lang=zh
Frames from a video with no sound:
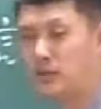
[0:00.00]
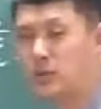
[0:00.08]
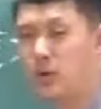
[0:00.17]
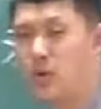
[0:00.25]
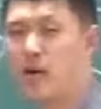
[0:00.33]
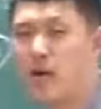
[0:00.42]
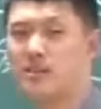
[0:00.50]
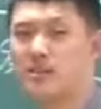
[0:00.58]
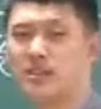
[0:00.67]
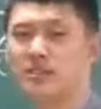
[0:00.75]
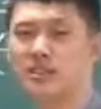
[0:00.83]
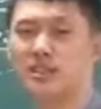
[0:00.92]
充满
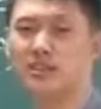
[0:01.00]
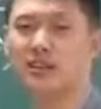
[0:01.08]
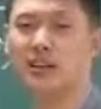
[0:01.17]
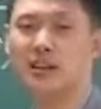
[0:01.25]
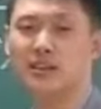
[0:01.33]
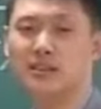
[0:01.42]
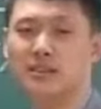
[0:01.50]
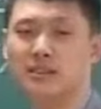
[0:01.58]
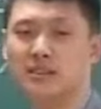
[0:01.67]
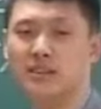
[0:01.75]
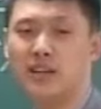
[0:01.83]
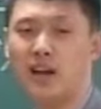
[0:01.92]
深情
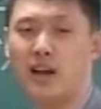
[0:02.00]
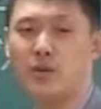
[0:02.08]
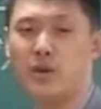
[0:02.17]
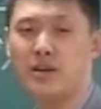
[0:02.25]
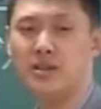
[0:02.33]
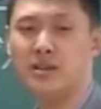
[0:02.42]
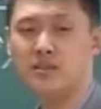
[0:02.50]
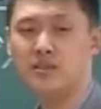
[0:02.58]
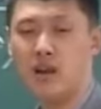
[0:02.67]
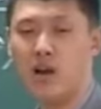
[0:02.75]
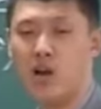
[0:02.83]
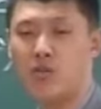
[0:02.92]
的，Declaration
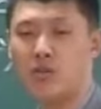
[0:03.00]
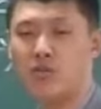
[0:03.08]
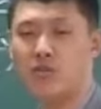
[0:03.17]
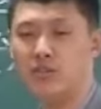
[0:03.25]
of